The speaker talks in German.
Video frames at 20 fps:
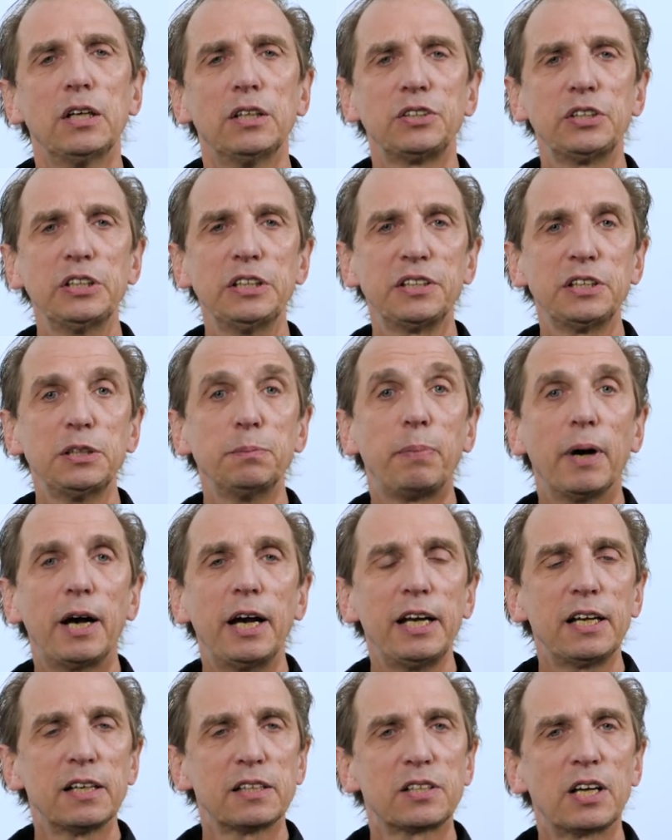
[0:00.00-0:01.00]
CC
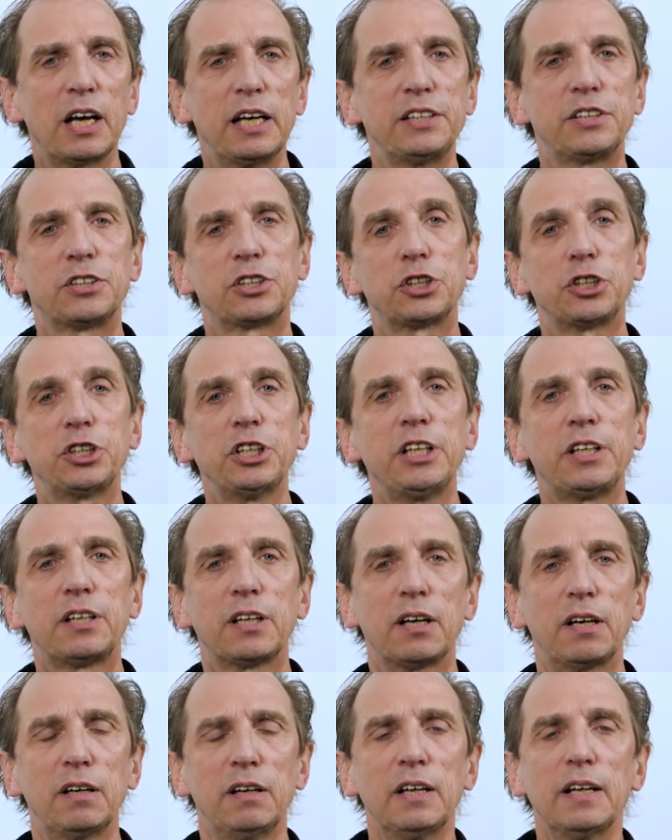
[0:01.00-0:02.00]
BY, das heißt, steht
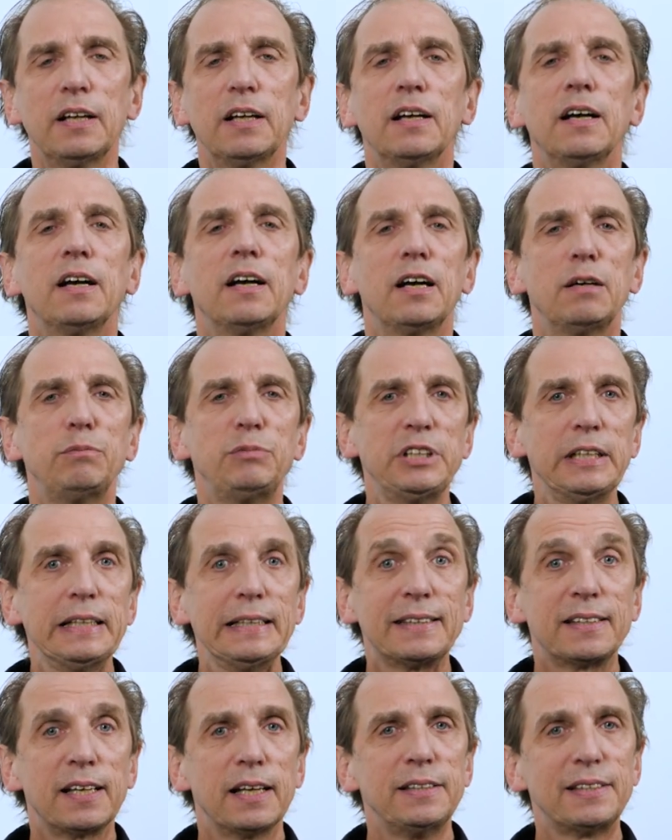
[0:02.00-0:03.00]
da äh, die
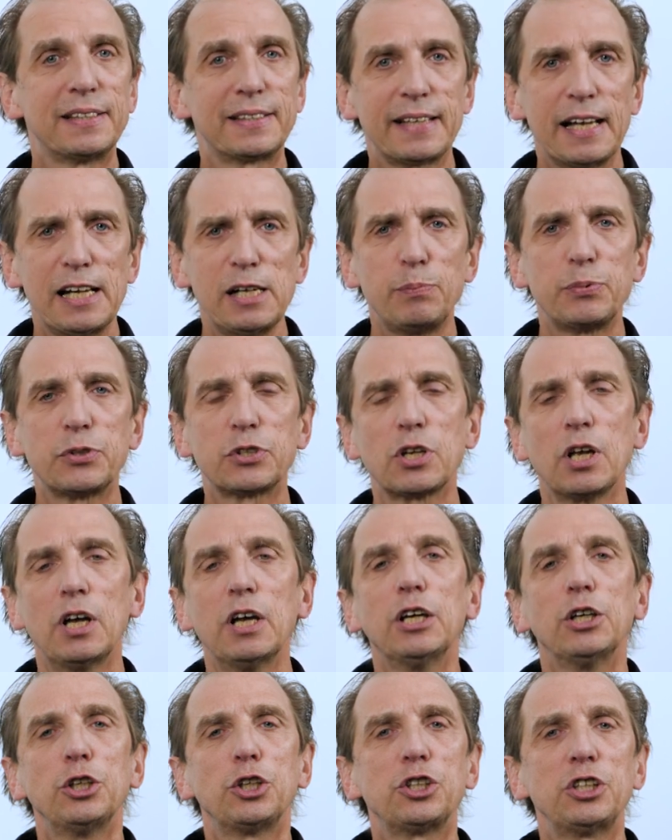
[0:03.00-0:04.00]
Lizenz selbst,
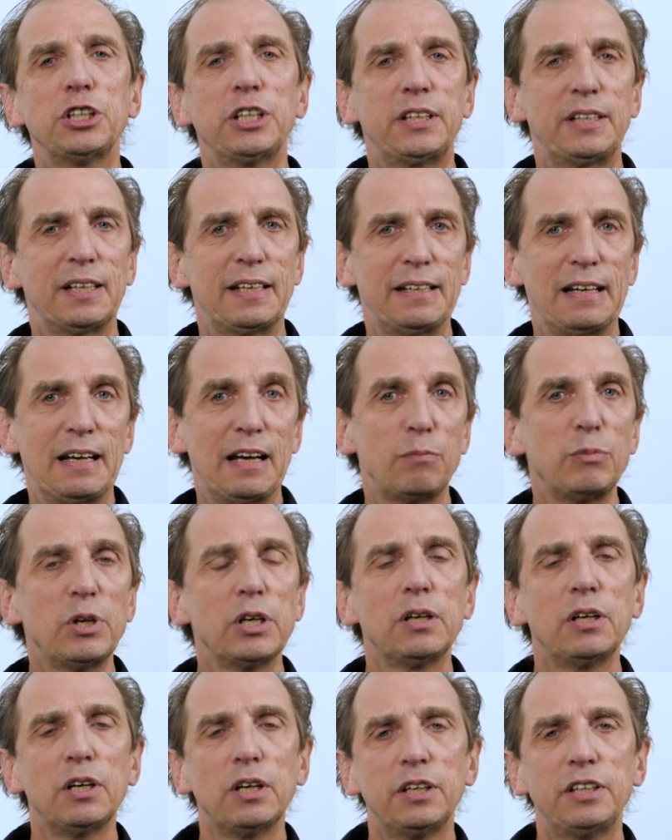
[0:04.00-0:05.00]
steht der
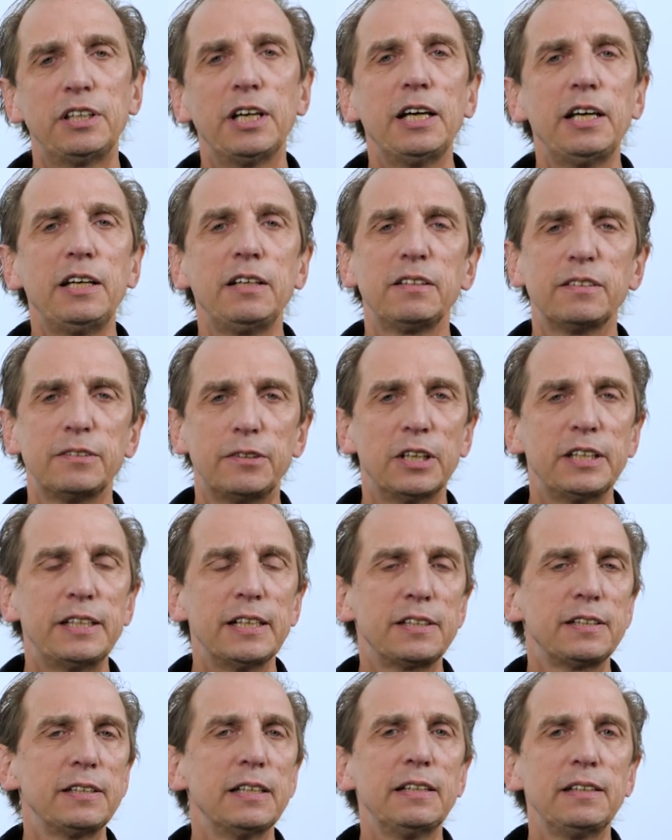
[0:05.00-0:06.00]
Name derjenigen oder
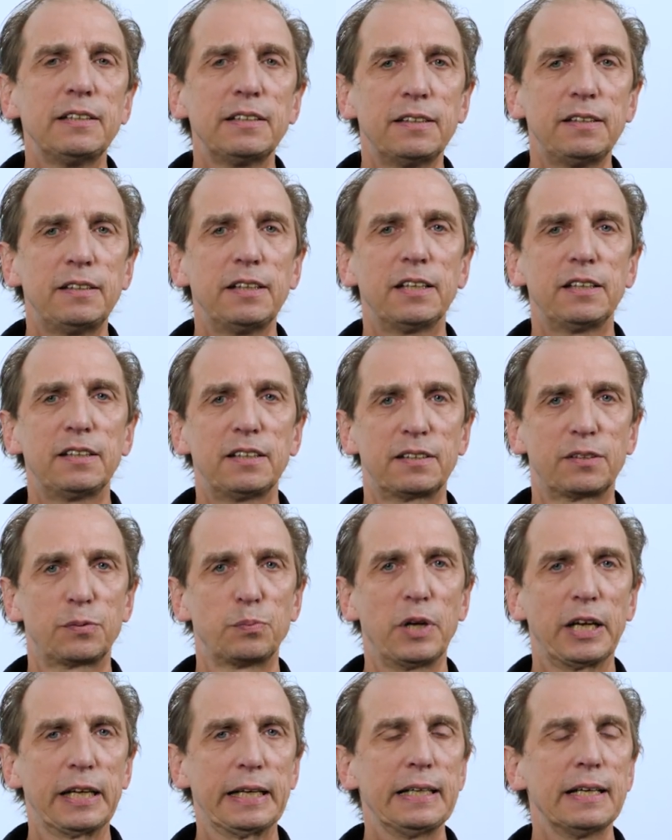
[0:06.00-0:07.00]
desjenigen, der das
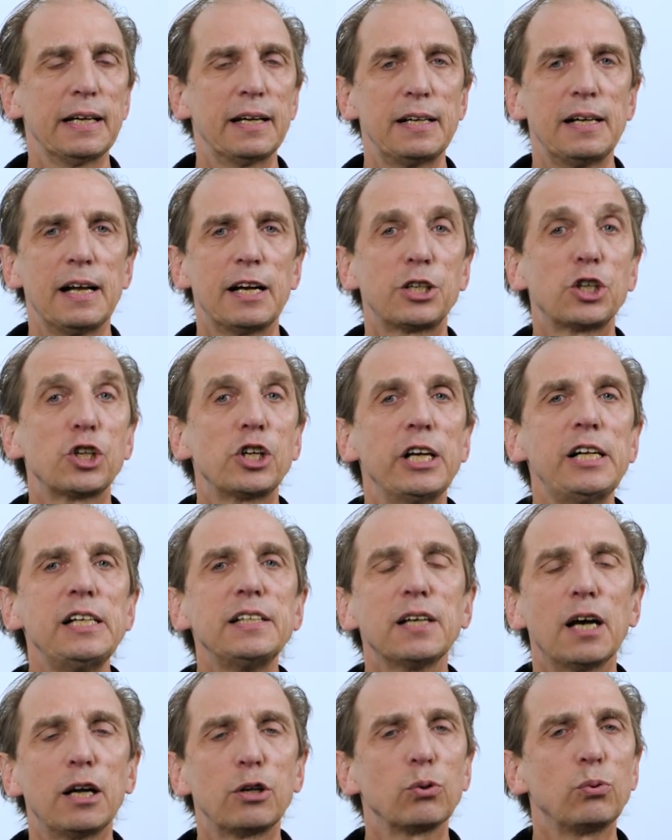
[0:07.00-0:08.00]
Material
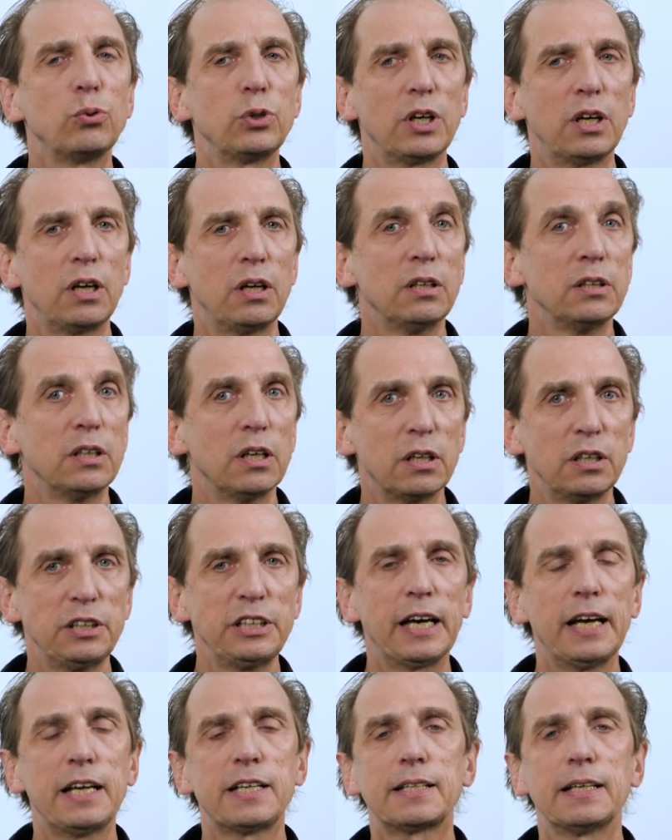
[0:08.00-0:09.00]
erstellt hat oder äh,
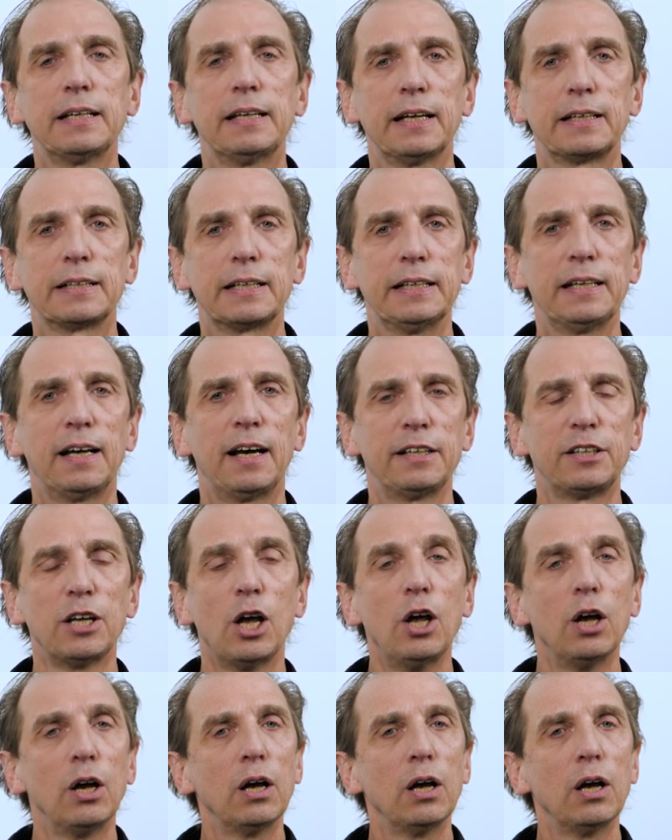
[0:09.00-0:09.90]
die Rechte daran hat